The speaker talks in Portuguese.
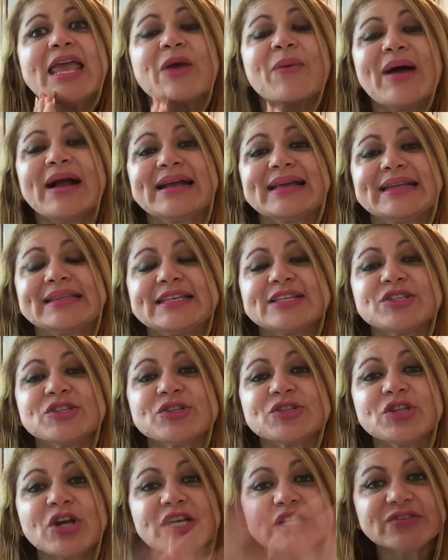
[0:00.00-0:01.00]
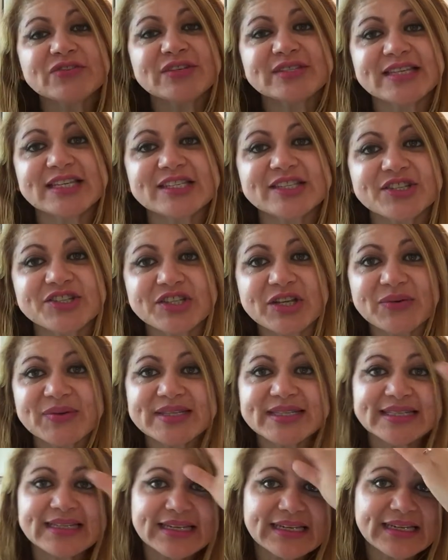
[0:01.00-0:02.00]
Eu agradeço a todos vocês que estão
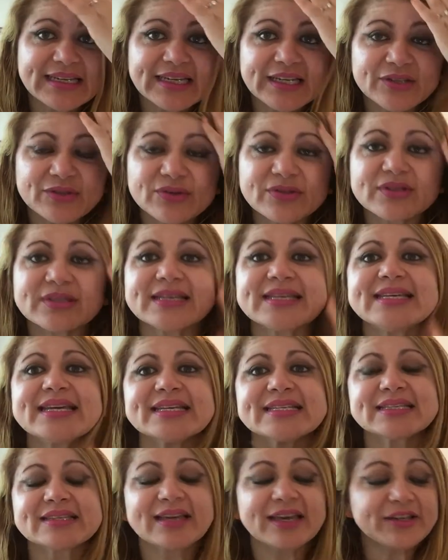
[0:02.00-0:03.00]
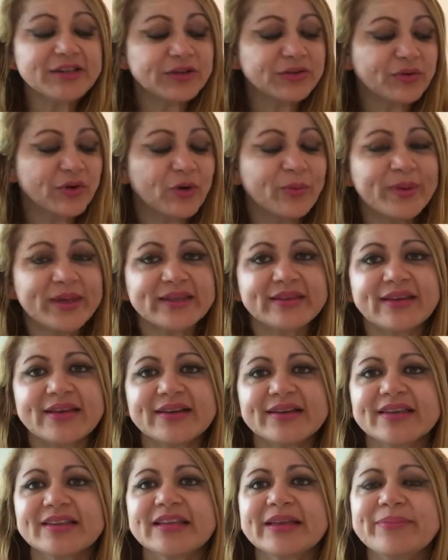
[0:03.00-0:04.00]
inscritos e quem não
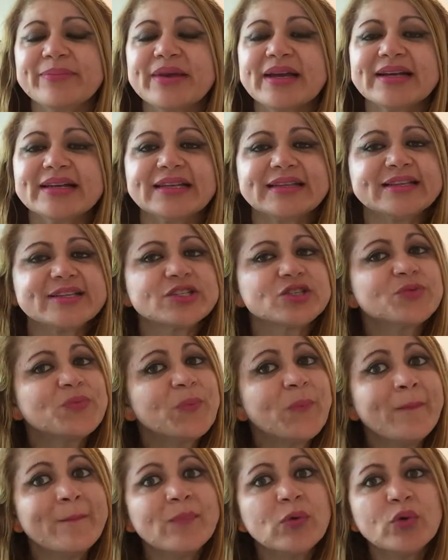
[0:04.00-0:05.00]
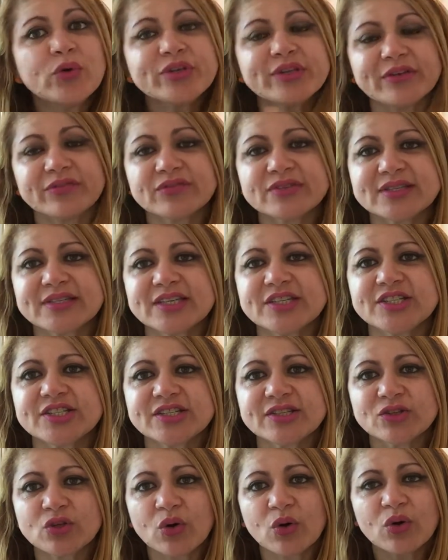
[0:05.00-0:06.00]
comentei aqui também, agradeço muito a
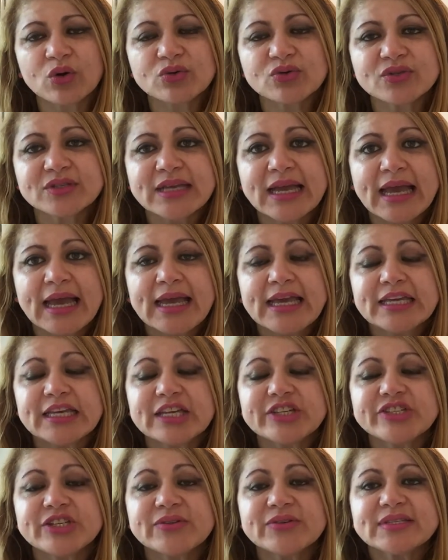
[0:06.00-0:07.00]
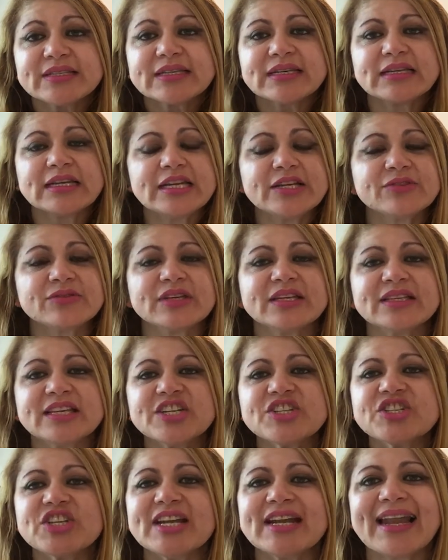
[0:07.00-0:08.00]
vocês todos que estão inscritos, que
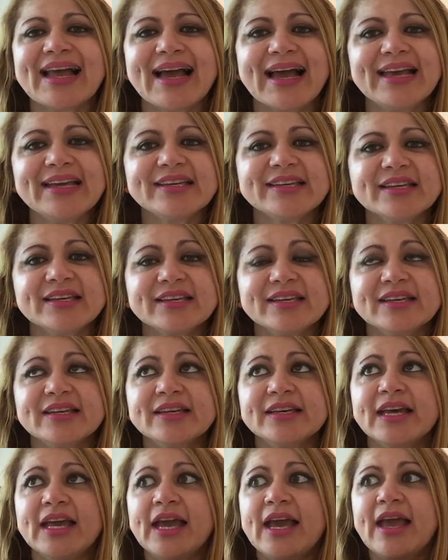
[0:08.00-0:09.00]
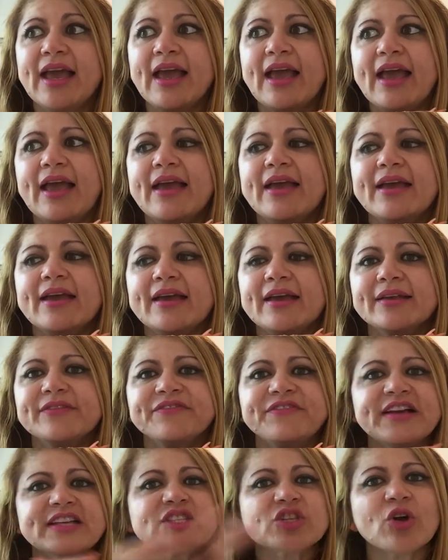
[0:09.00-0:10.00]
deixa like, que
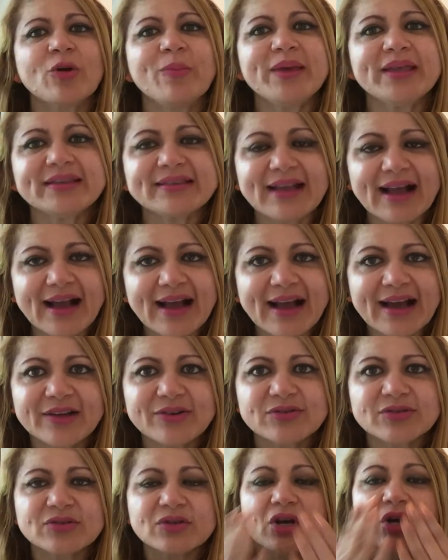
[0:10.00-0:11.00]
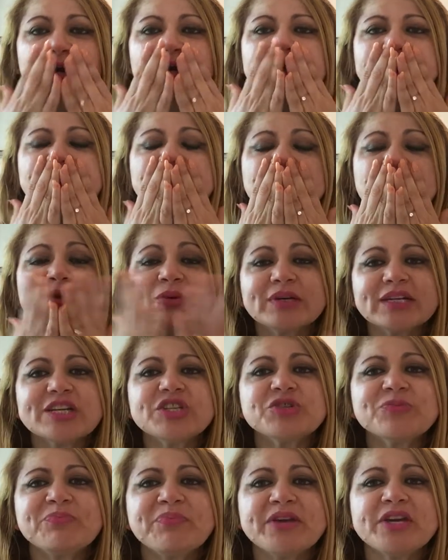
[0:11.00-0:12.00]
é, faz comentários. Olha, um
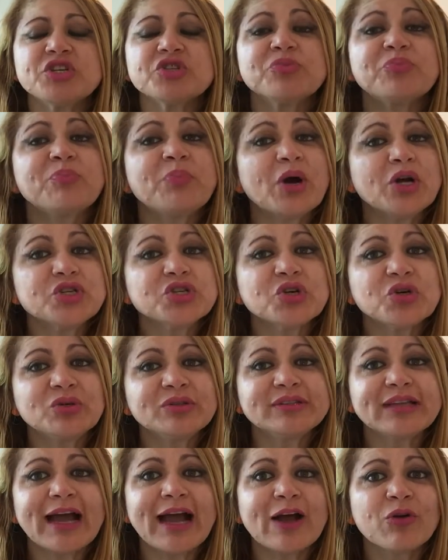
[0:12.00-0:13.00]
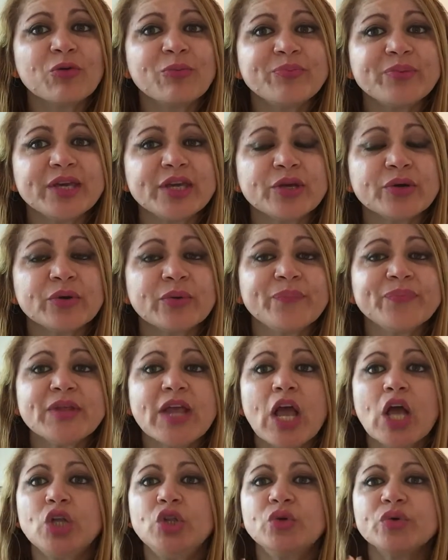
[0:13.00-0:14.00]
grande beijo, pode contar comigo
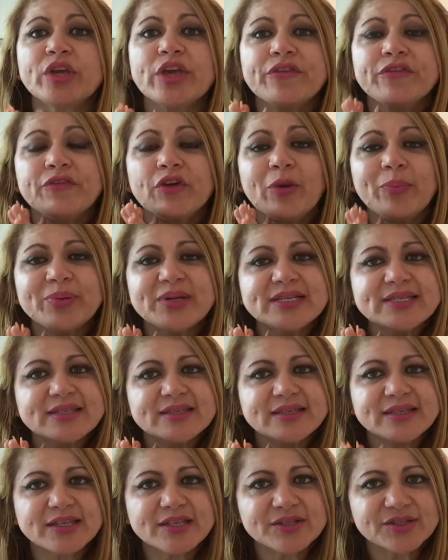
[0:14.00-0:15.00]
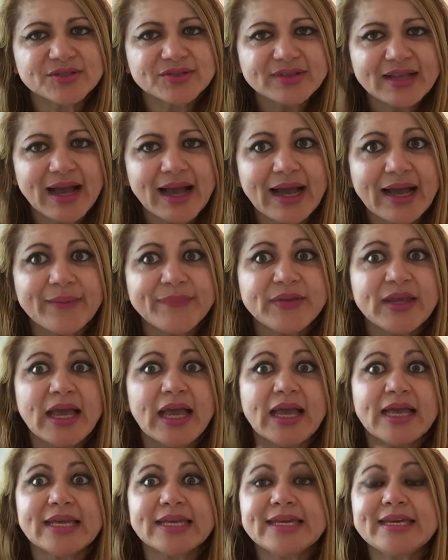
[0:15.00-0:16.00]
no que for preciso, tá?
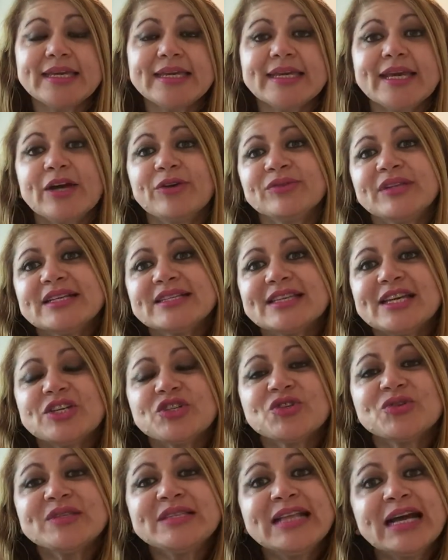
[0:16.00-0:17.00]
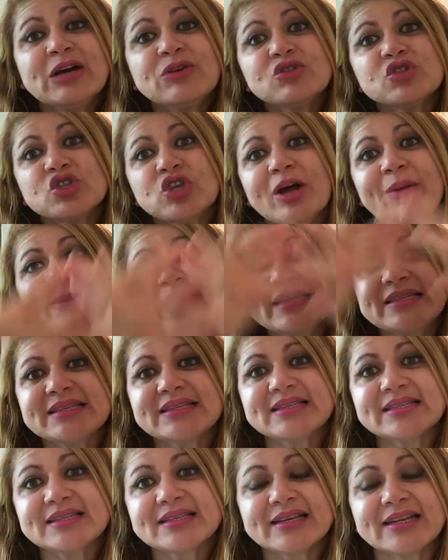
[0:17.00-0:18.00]
E eu desejo não só
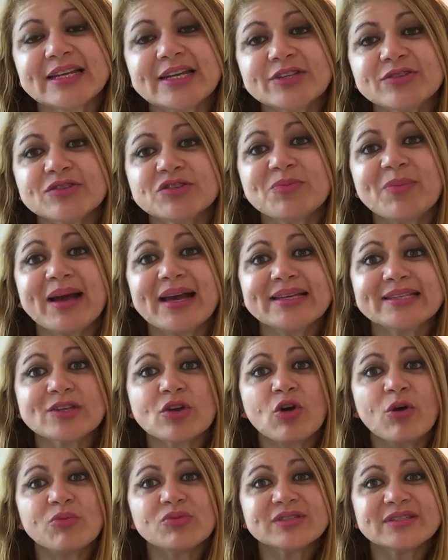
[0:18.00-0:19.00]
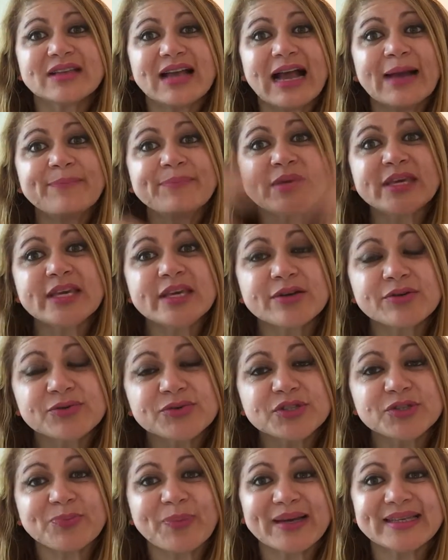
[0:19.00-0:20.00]
mais os inscritos, mas como
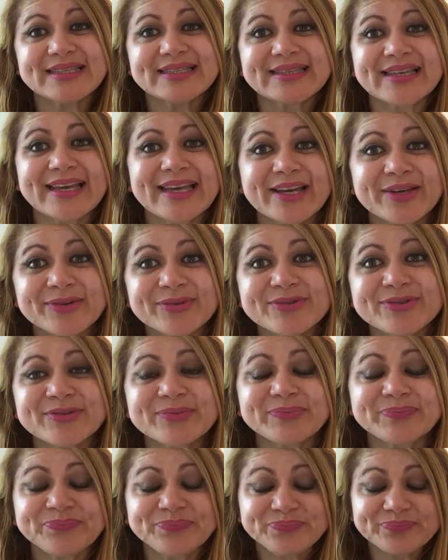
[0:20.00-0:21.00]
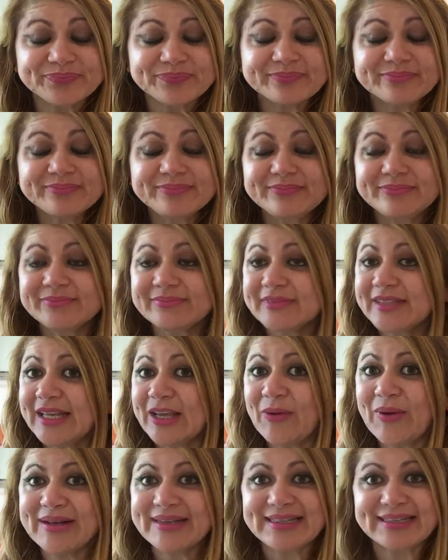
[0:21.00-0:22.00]
amigos, parceiros.
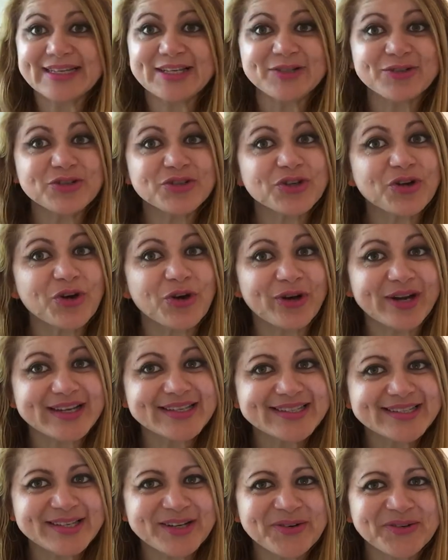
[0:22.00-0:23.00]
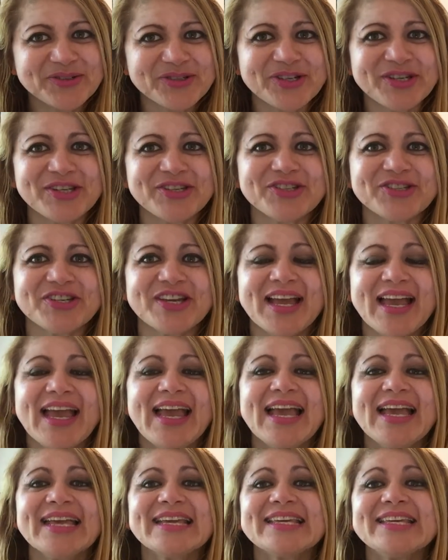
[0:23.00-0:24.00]
Eu agradeço de coração, gente,
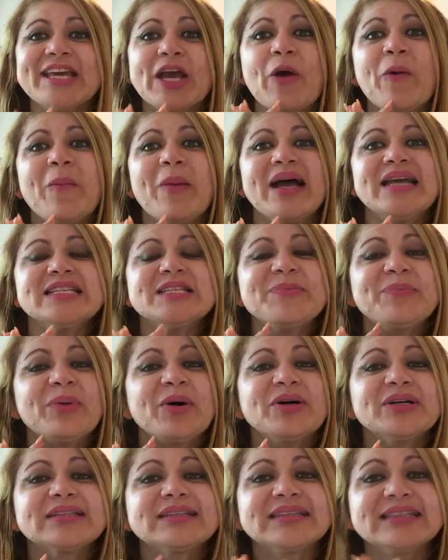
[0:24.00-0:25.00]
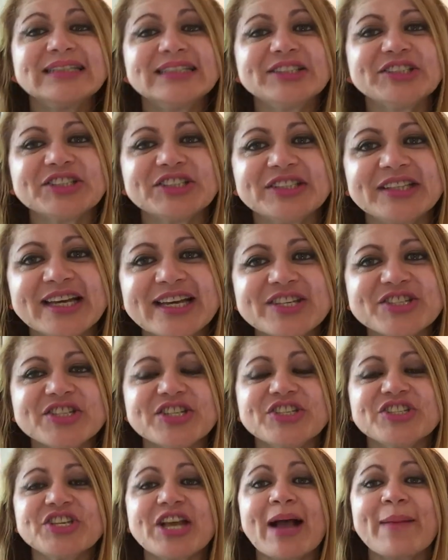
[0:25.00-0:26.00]
que é o mais importante, né,
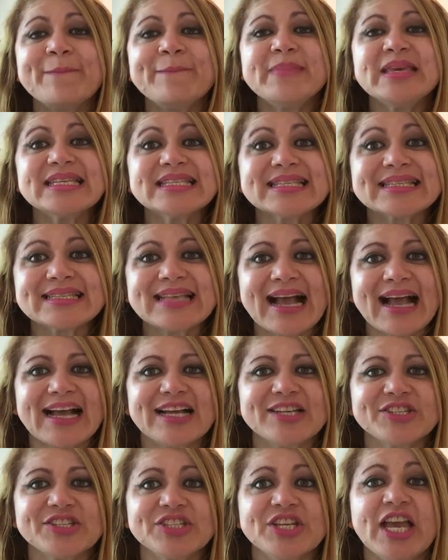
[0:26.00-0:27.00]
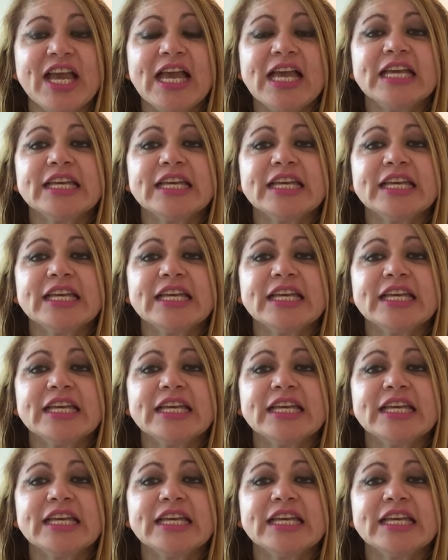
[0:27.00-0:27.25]
gente? É a amizade.